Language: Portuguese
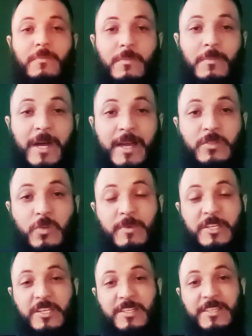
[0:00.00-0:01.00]
Mas como a
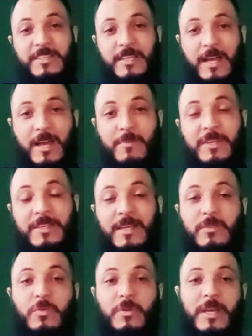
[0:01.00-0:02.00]
gente sabe que a
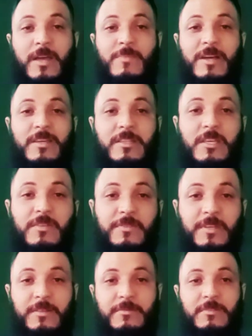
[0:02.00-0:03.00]
Torá é
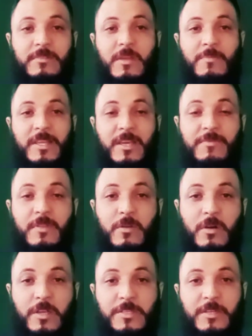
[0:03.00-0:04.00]
magnífica, é
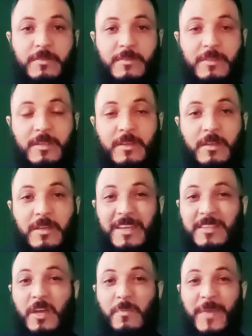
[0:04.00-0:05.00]
maravilhosa e
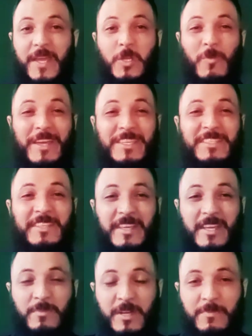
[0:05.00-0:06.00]
também não é
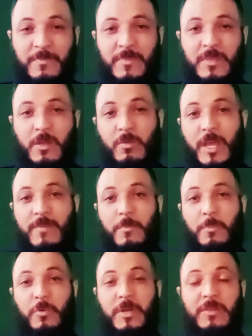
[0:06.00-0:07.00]
extrema, não leva
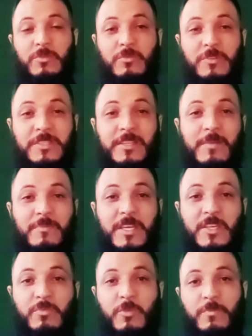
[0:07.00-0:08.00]
para o canto do
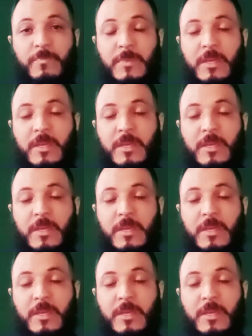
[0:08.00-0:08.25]
extremismo,